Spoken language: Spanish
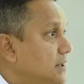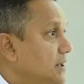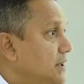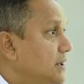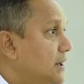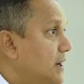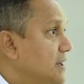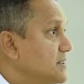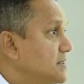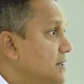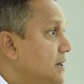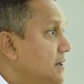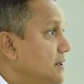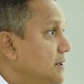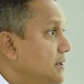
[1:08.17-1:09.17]
juegos para
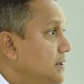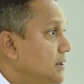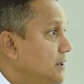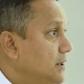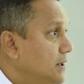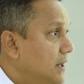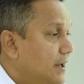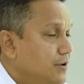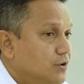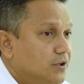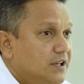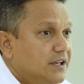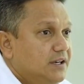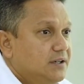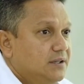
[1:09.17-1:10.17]
suramericanos de la historia.
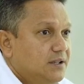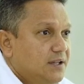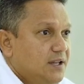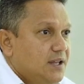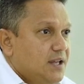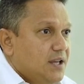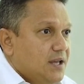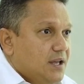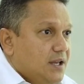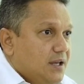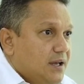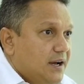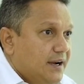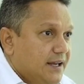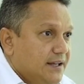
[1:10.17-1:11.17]

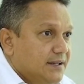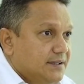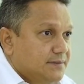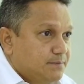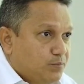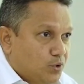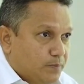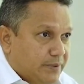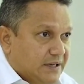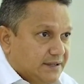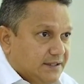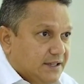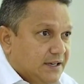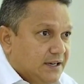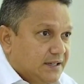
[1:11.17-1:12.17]
terminamos la, la, etapa
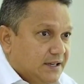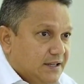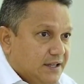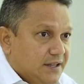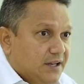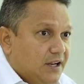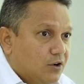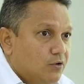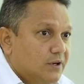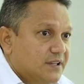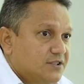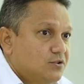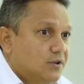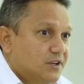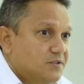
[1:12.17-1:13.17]
de planeación,
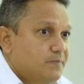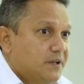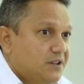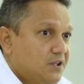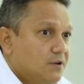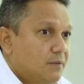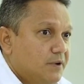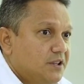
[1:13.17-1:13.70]
hoy estamos